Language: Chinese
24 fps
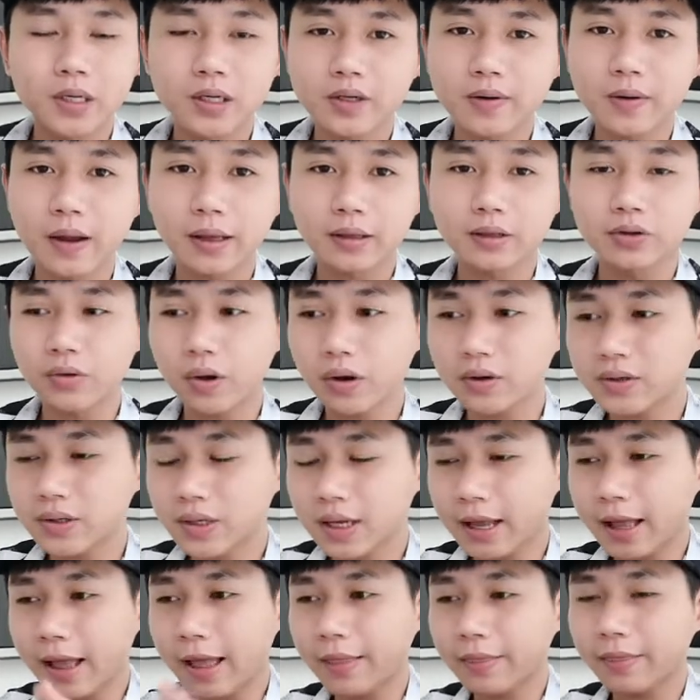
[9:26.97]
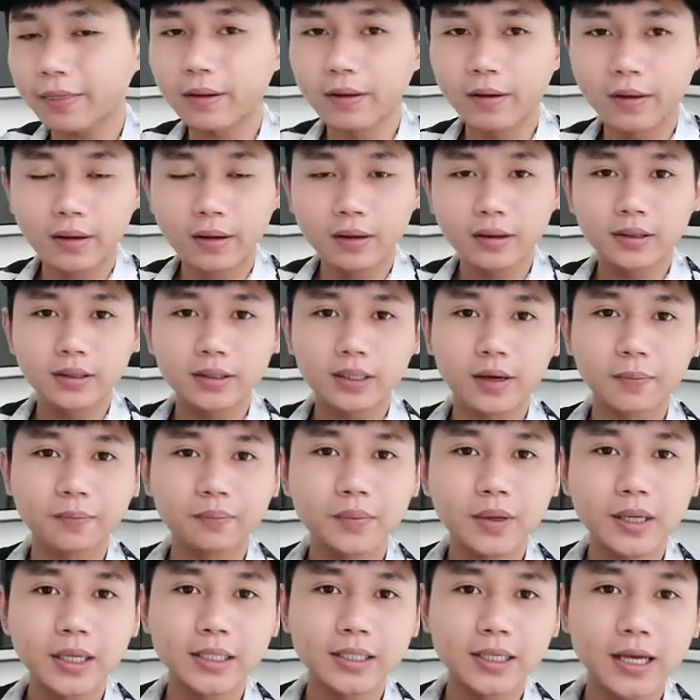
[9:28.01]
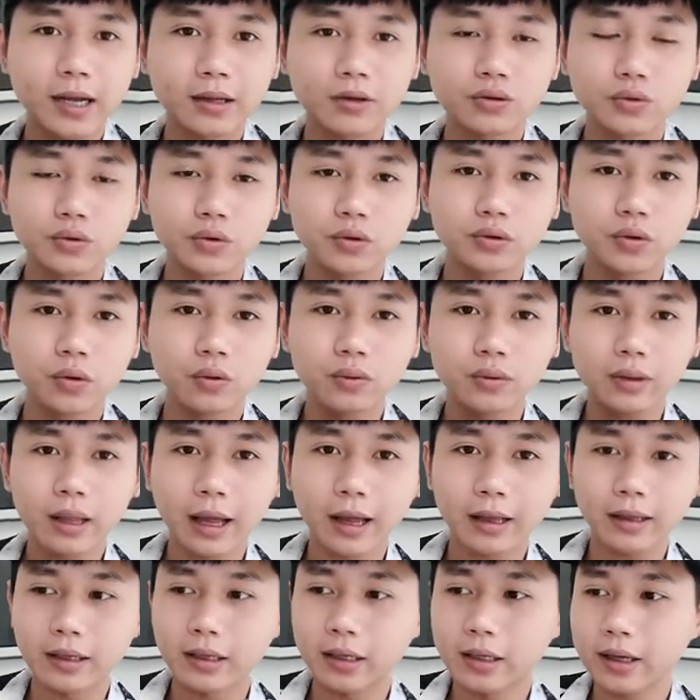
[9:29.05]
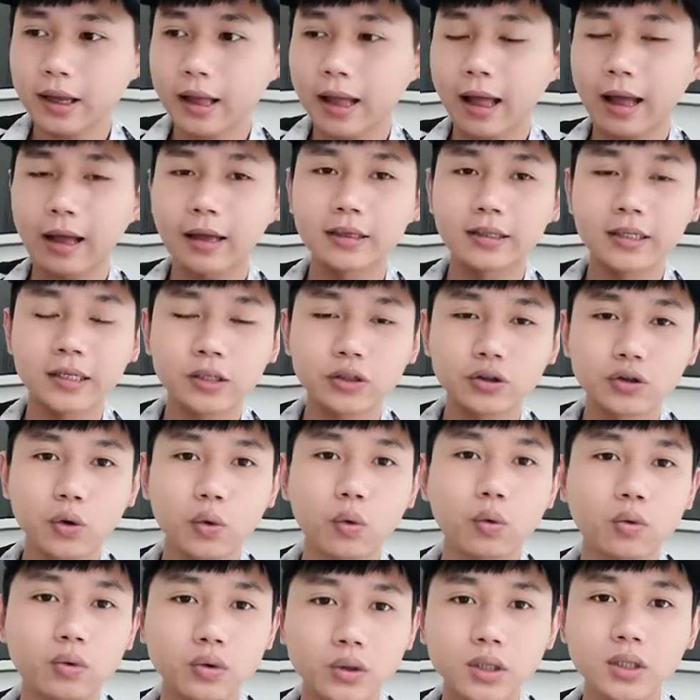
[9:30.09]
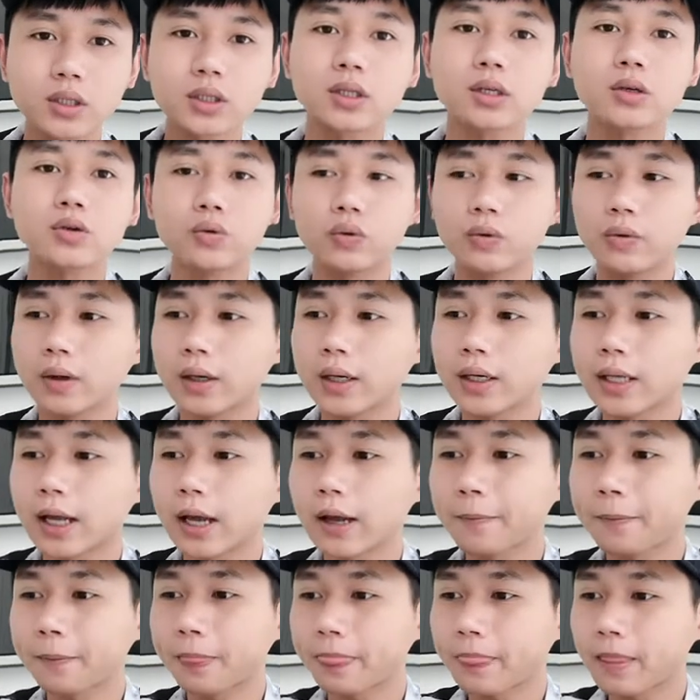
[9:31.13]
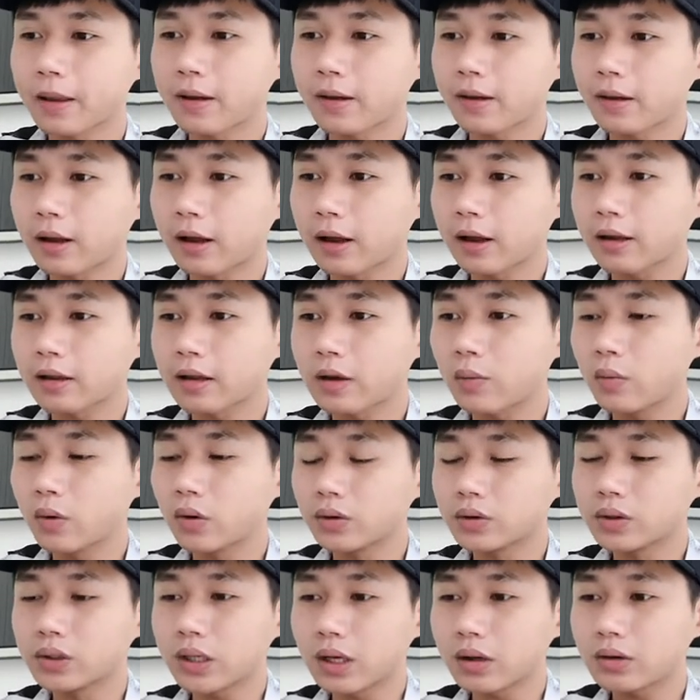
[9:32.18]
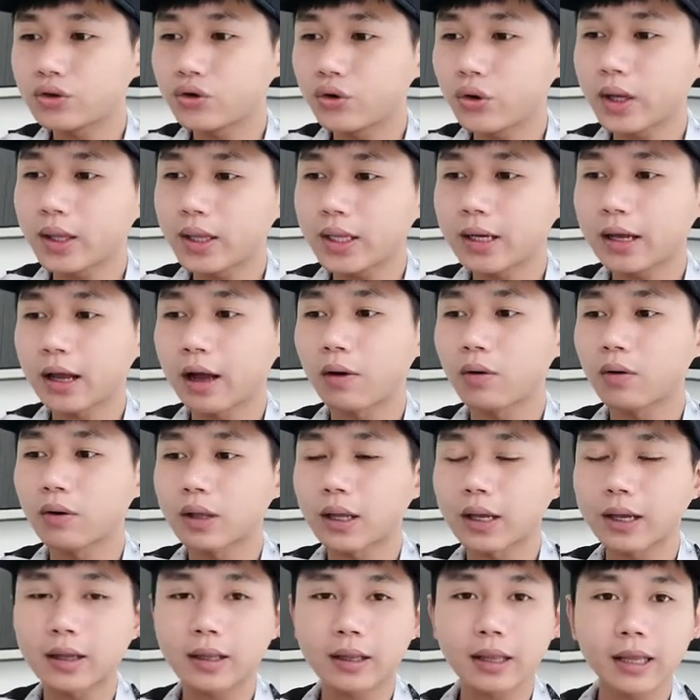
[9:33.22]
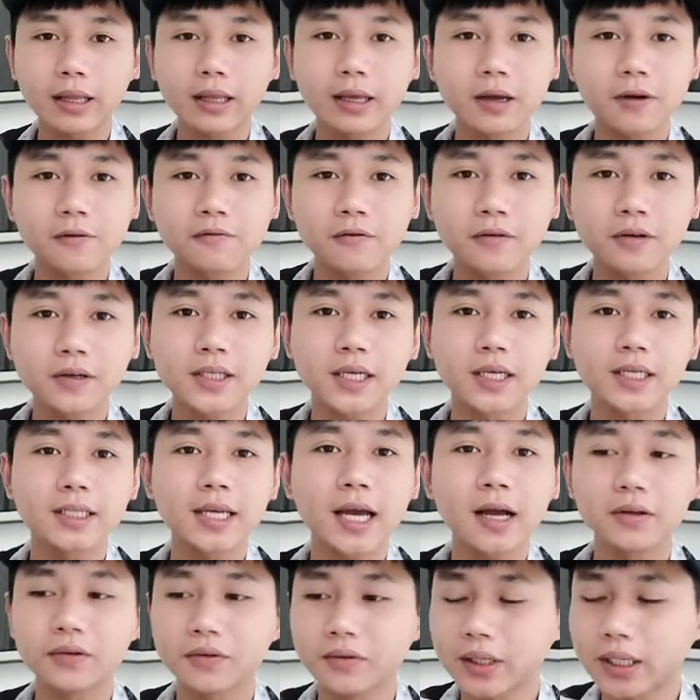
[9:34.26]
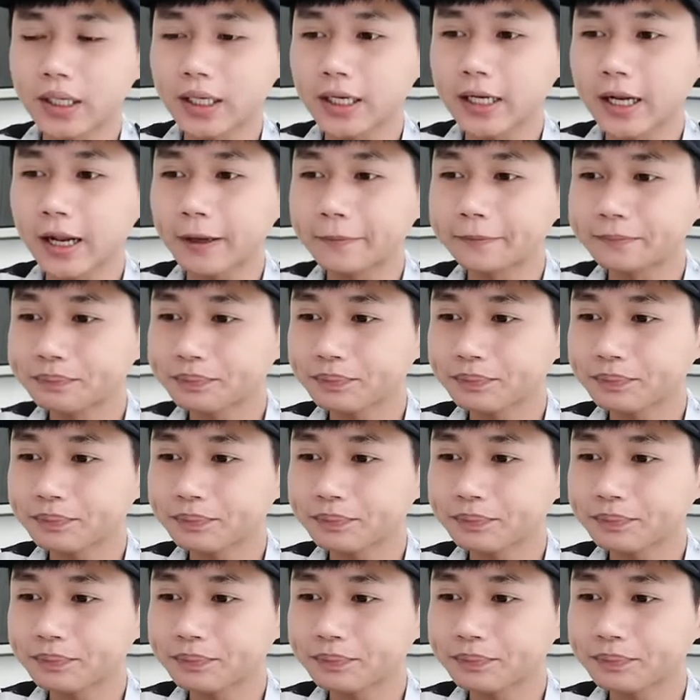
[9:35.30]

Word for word: 对吧？主要是看。这个币价最终它的一个行情走势是如何的？啊，那我只要确定好它它的一个风险价就可以了，